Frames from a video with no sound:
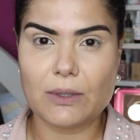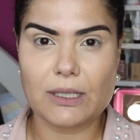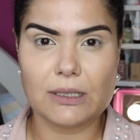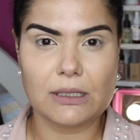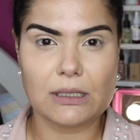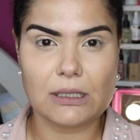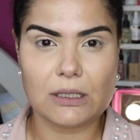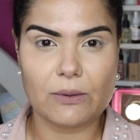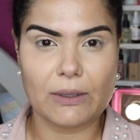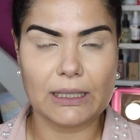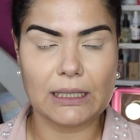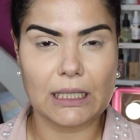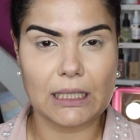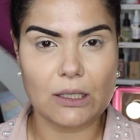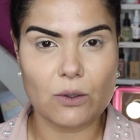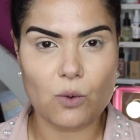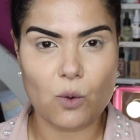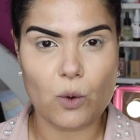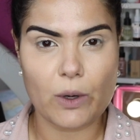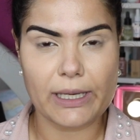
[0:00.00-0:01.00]
Antes eu ainda
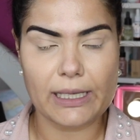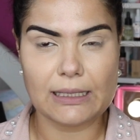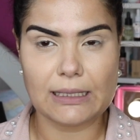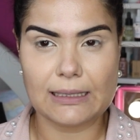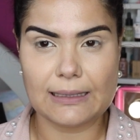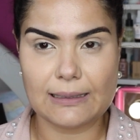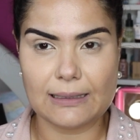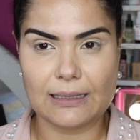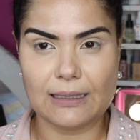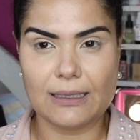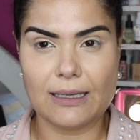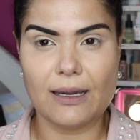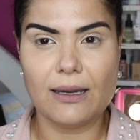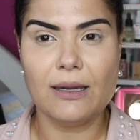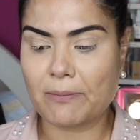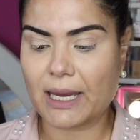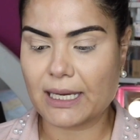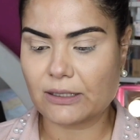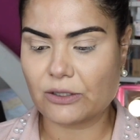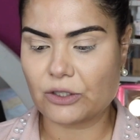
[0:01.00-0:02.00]
não conhecia,
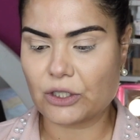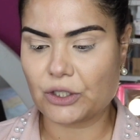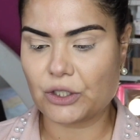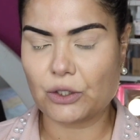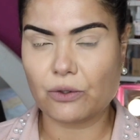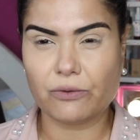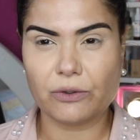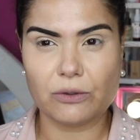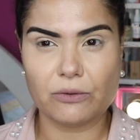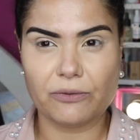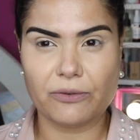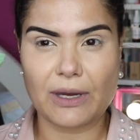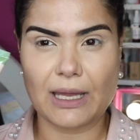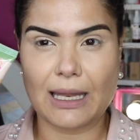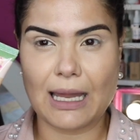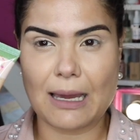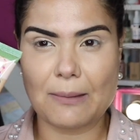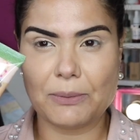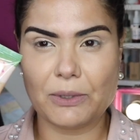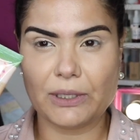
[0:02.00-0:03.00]
mas eu já tinha ouvido
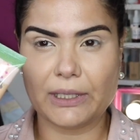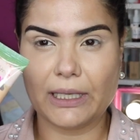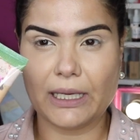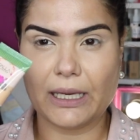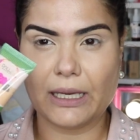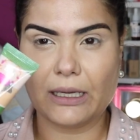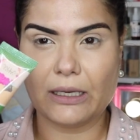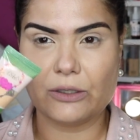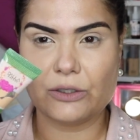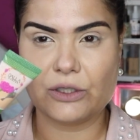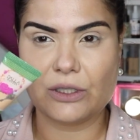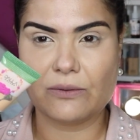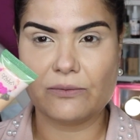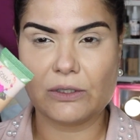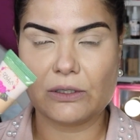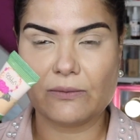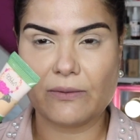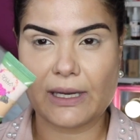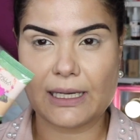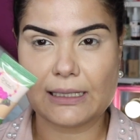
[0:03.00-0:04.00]
falar porque eu tinha
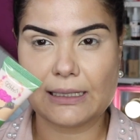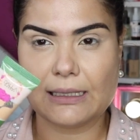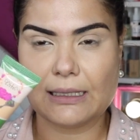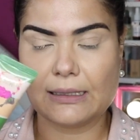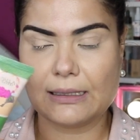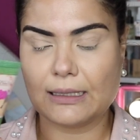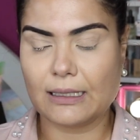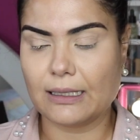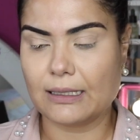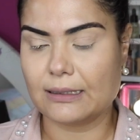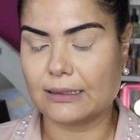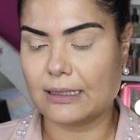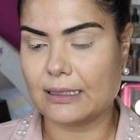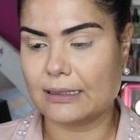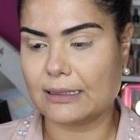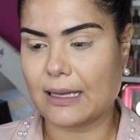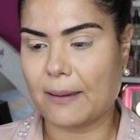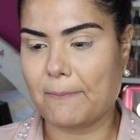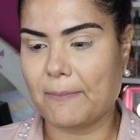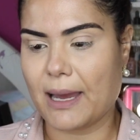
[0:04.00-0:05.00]
visto várias resenhas
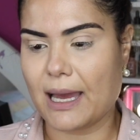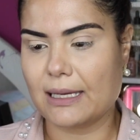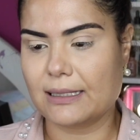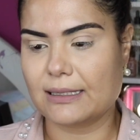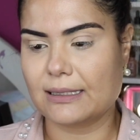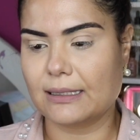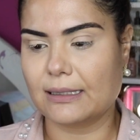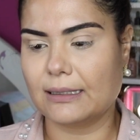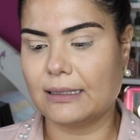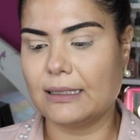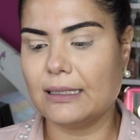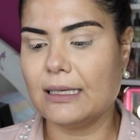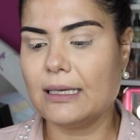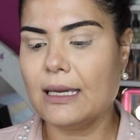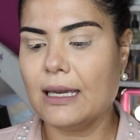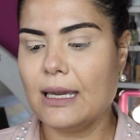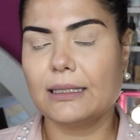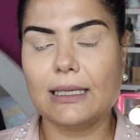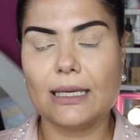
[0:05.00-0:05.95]
dessa base aqui,